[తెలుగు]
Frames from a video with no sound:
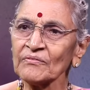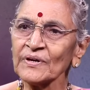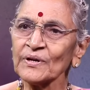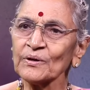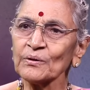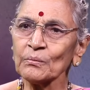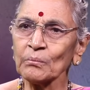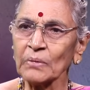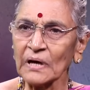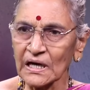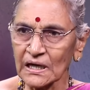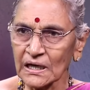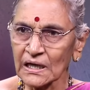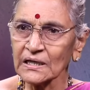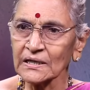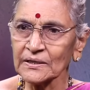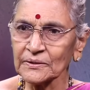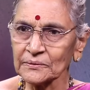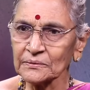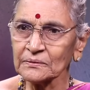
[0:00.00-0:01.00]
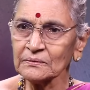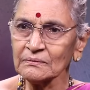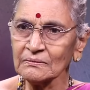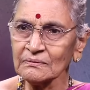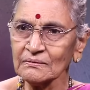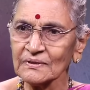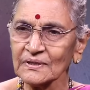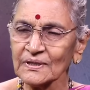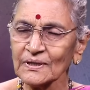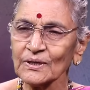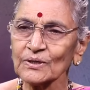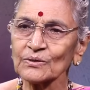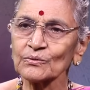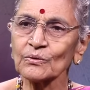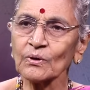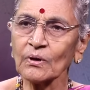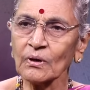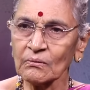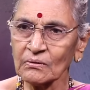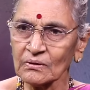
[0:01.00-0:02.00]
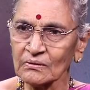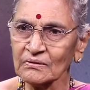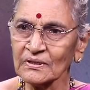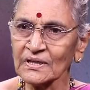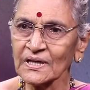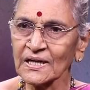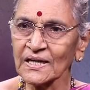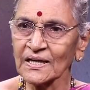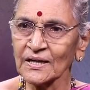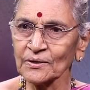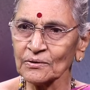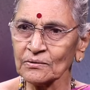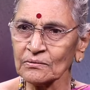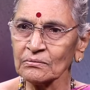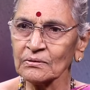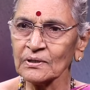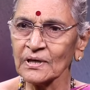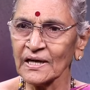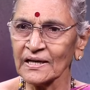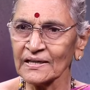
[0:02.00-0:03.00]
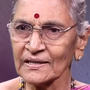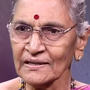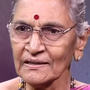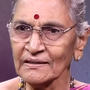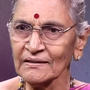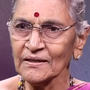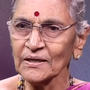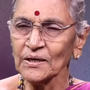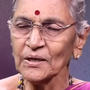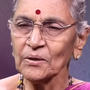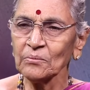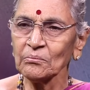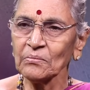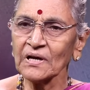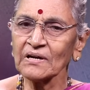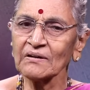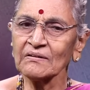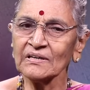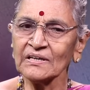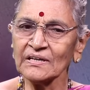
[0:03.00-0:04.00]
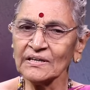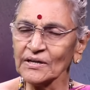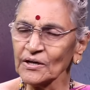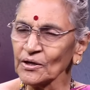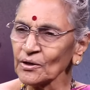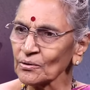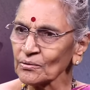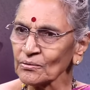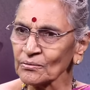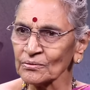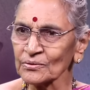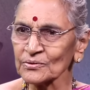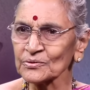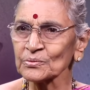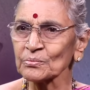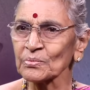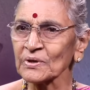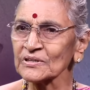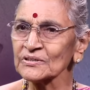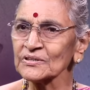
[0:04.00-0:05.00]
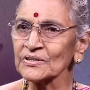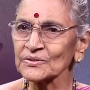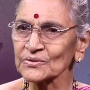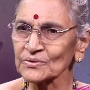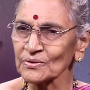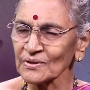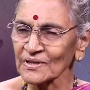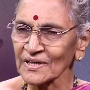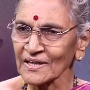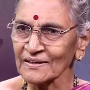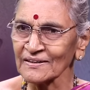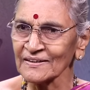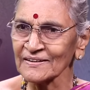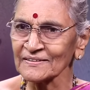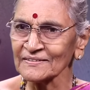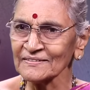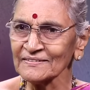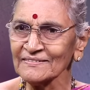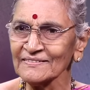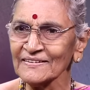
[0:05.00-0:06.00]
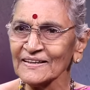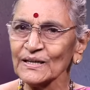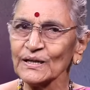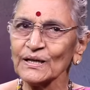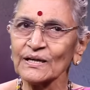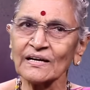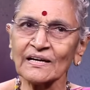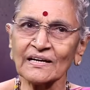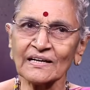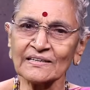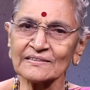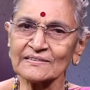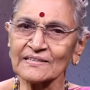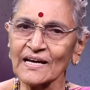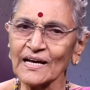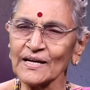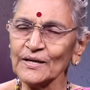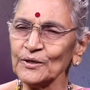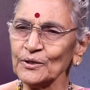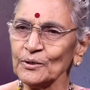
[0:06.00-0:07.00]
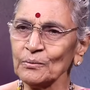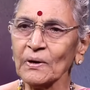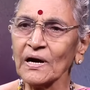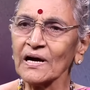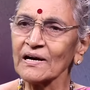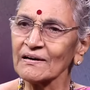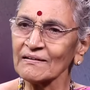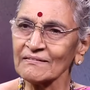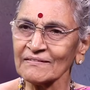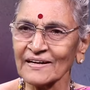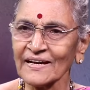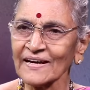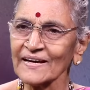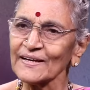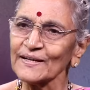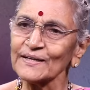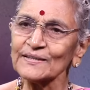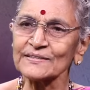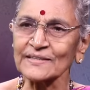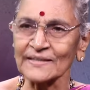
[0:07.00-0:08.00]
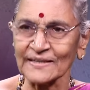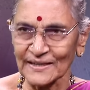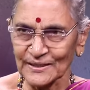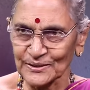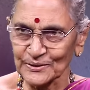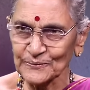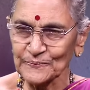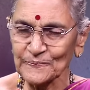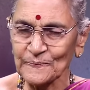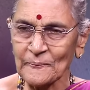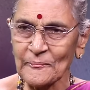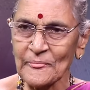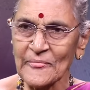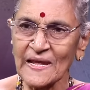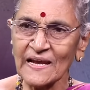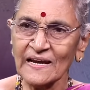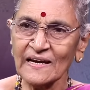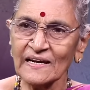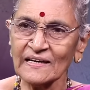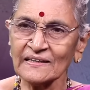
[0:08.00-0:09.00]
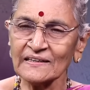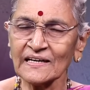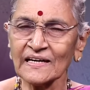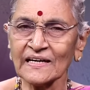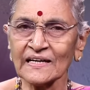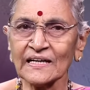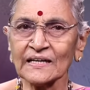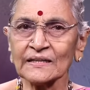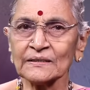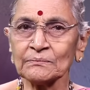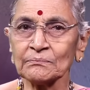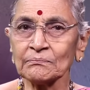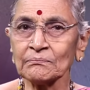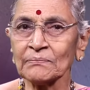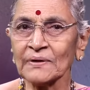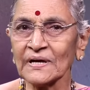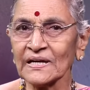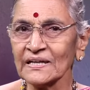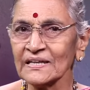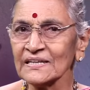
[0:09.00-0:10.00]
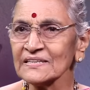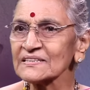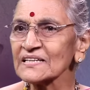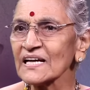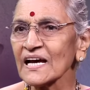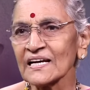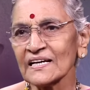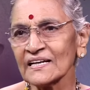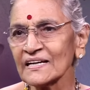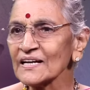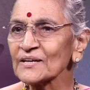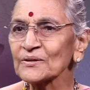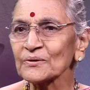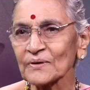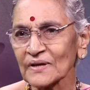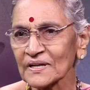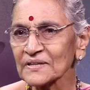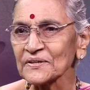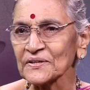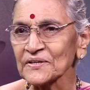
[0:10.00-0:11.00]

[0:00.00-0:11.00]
వెలుగు బాగా లేదు దోమలు ఈగలు ఎక్కువ ఉన్నాయి మనం ఇంటిని ఎక్కువ శుభ్రం చేసుకోవటం లేదు కనుక సాలీళ్లు బాగా ఉన్నాయని సంకేతం ఎందుకంటే బల్లి సాలీళ్లను కూడా